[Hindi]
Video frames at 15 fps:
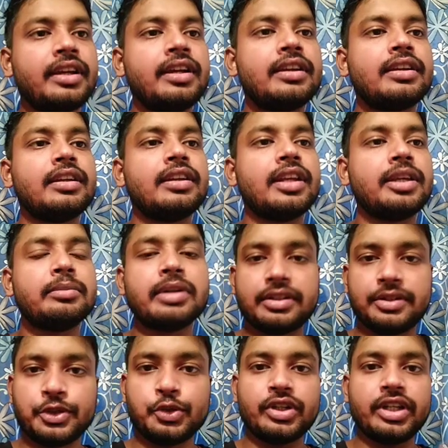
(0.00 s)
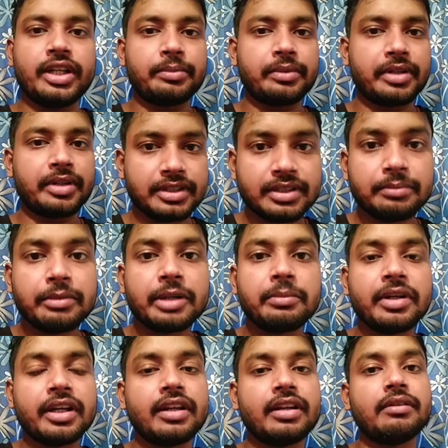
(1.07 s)
है कि नई भर्ती जो है आपका दिसंबर में
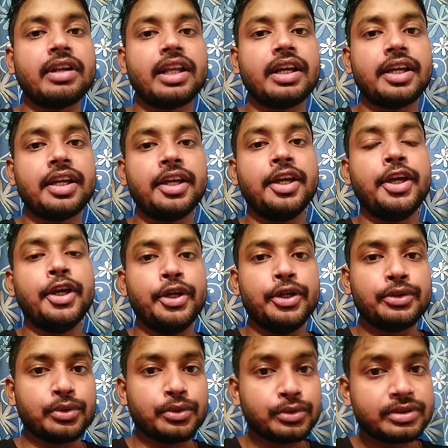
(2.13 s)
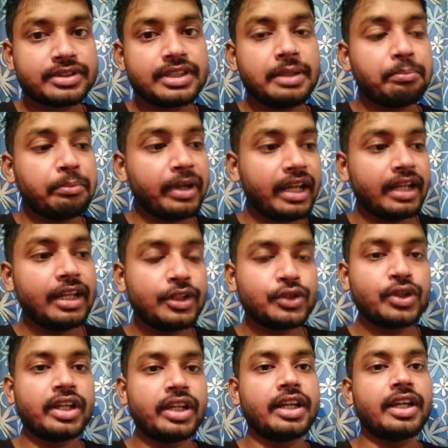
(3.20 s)
आने वाला है तो उससे पहले जो
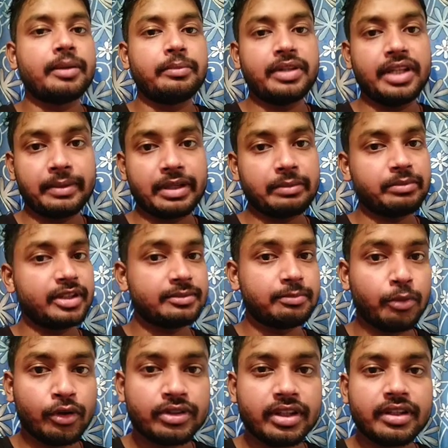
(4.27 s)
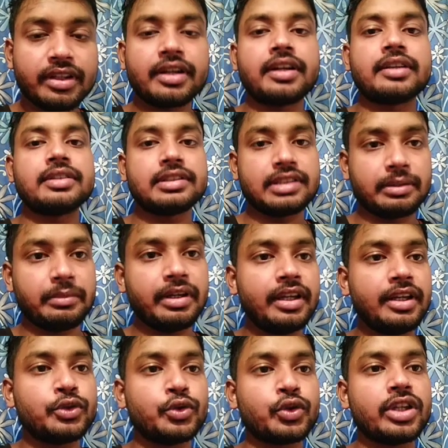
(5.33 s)
है अभी आपके पास बहुत अच्छा खासा समय
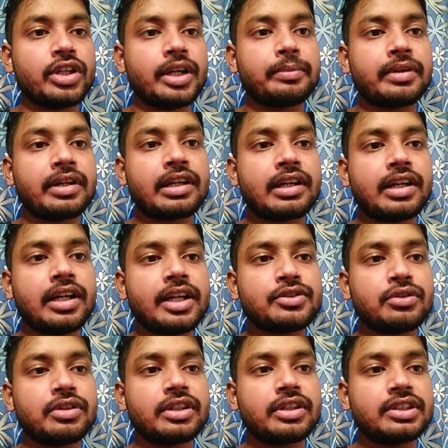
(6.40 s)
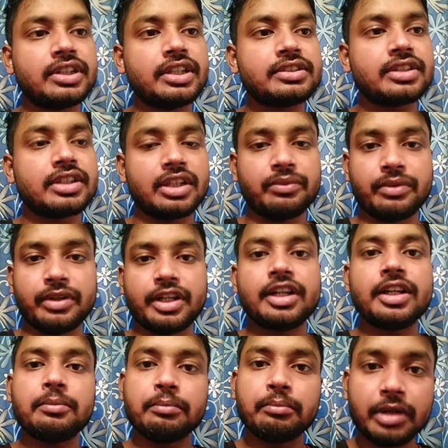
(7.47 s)
है जो कि आपका कास्ट और रेसिडेंस सर्टिफिकेट
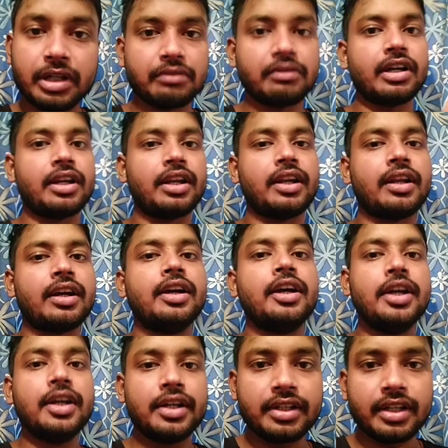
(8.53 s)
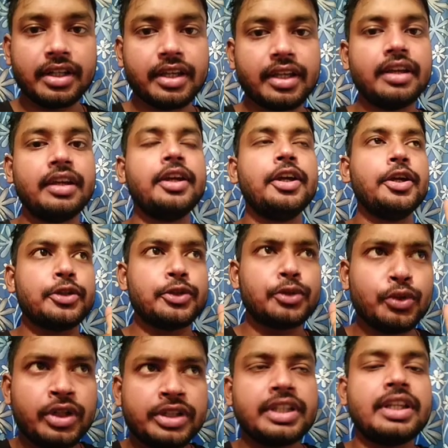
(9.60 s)
बनवा लेना ठीक है
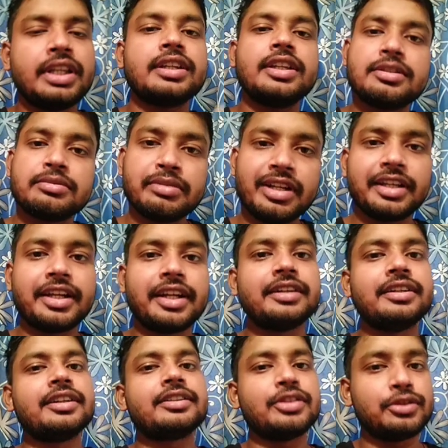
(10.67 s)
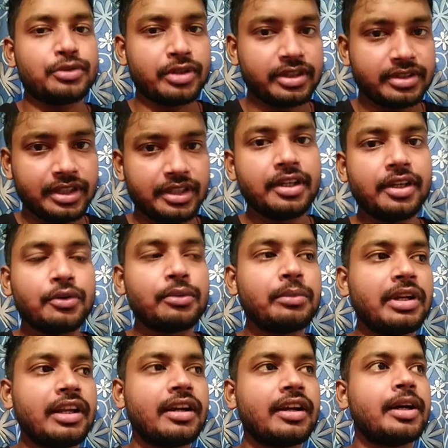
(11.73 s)
2021 वाले कैंडिडेट से थोड़ा सीखने को
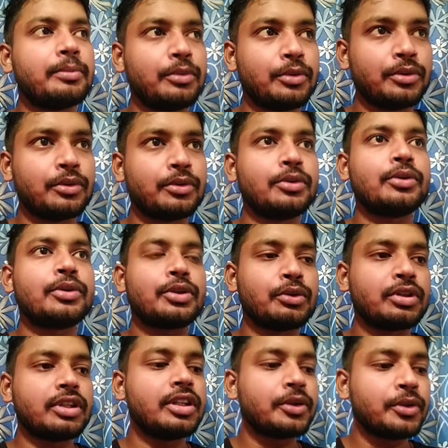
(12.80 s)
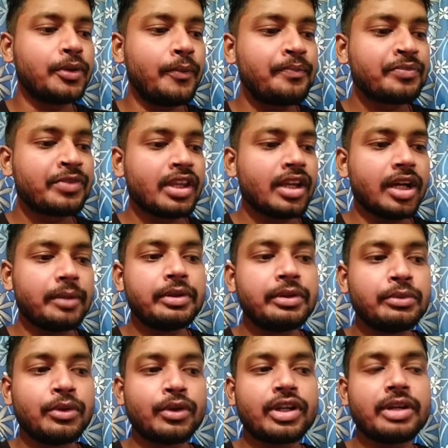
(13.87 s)
मिलेगा आप लोगों को क्योंकि देखो अभी
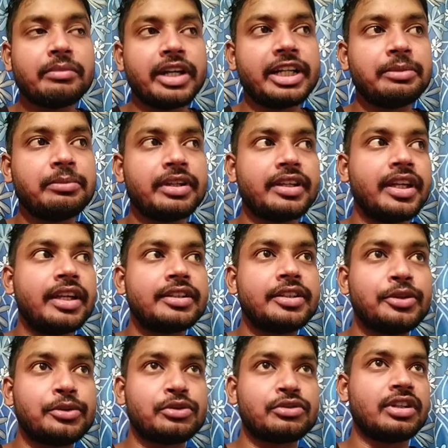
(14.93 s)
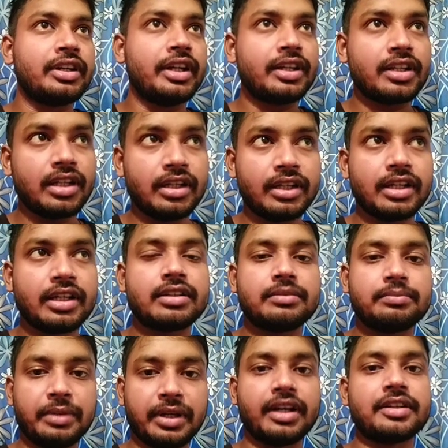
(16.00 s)
वो लोग के माइंड में क्या है कि क्रूशल डेट का लेकर
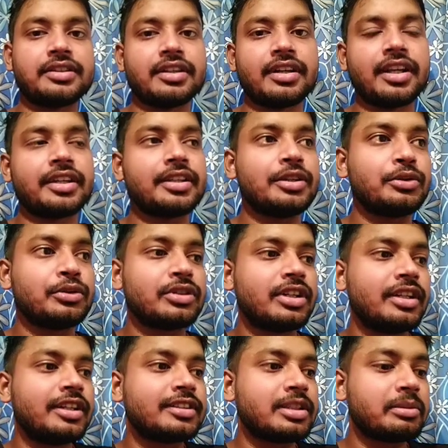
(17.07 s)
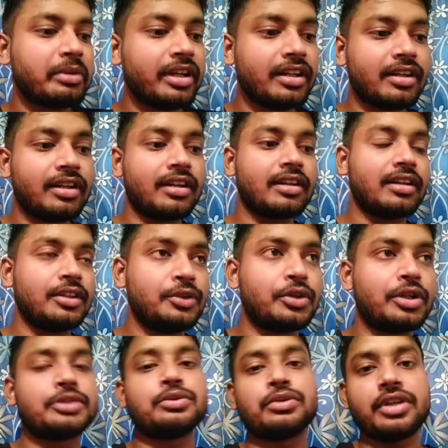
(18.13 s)
पंगा चल रहा है कि क्रूशल डेट से पहले का अगर नहीं
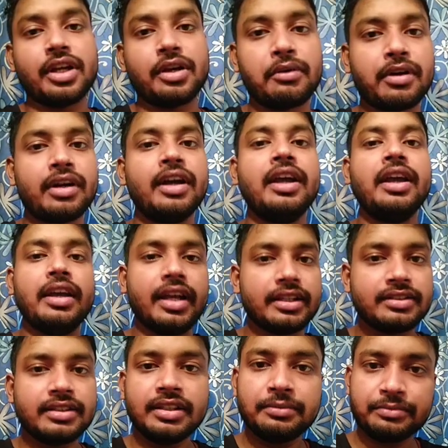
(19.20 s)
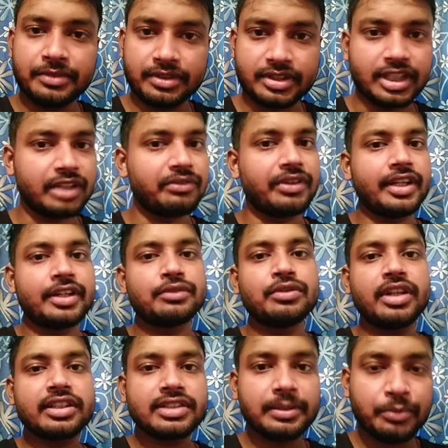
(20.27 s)
होगा तो क्या होगा ऐसे सर्टिफिकेट तो
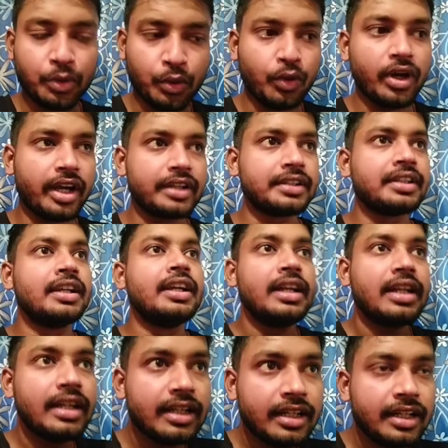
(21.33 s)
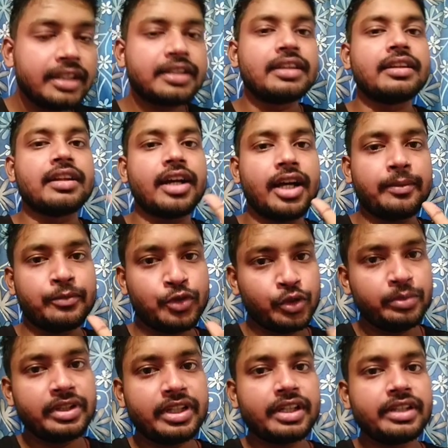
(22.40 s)
एक्सेप्ट होगा ही लेकिन आप जो
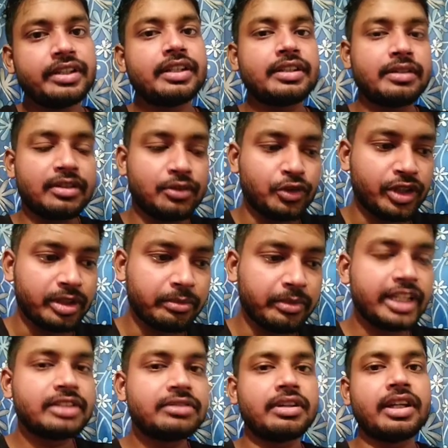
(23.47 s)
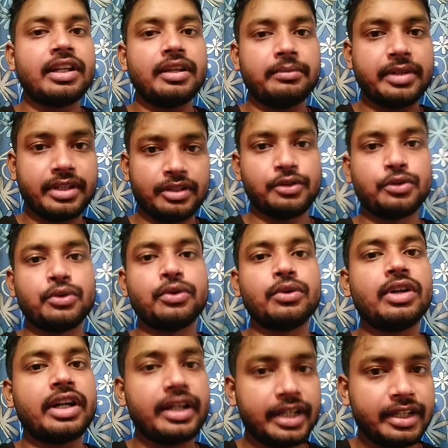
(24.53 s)
भी कैंडिडेट दो वाले भर्ती को
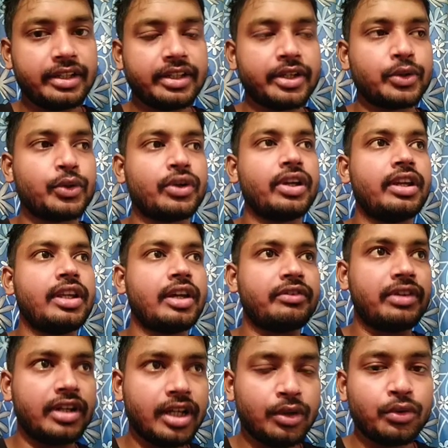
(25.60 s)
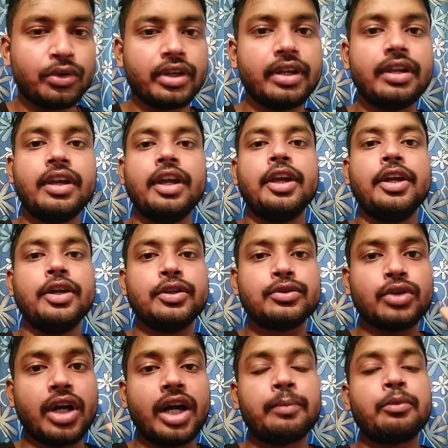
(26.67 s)
अटेंड करोगे या फिर डालोगे
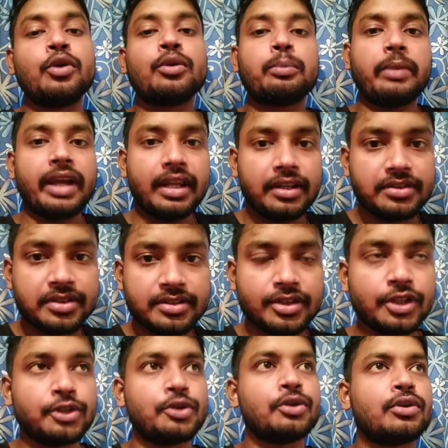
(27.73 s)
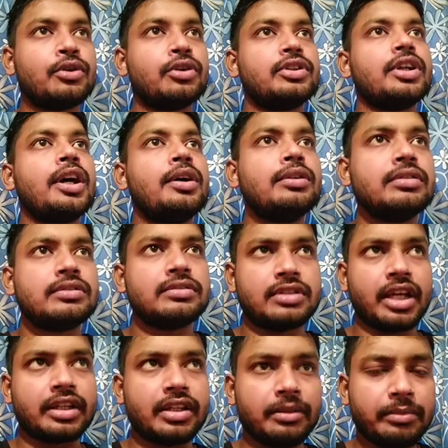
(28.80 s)
तो आप लोग पहले से सिक्योर हो जाओ
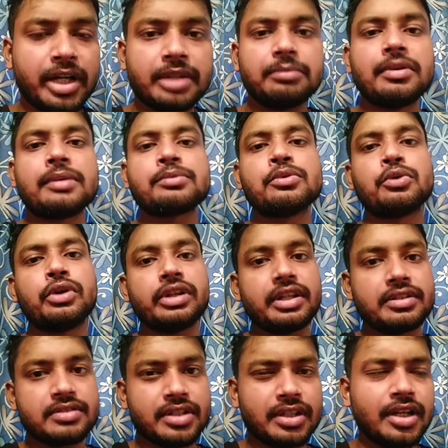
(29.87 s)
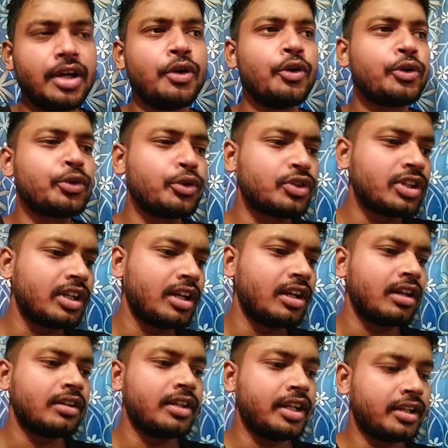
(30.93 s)
ताकि बाद में आपको कोई टेंशन ना हो क्रूशल
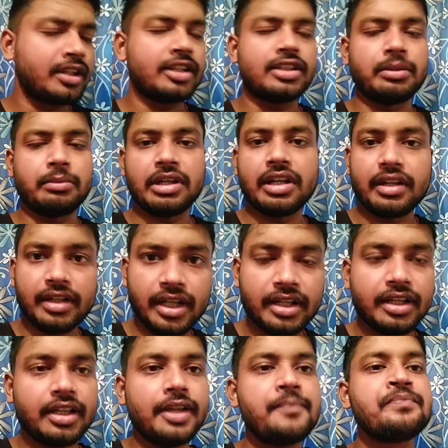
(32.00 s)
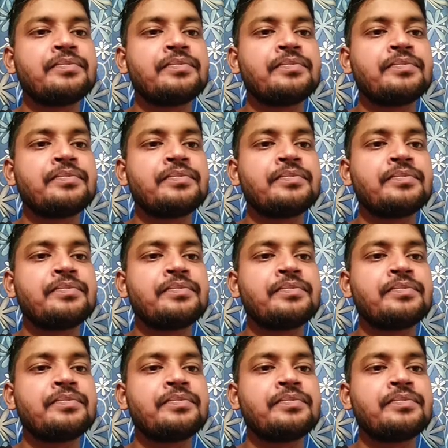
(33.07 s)
डेट का झमेला ना रहे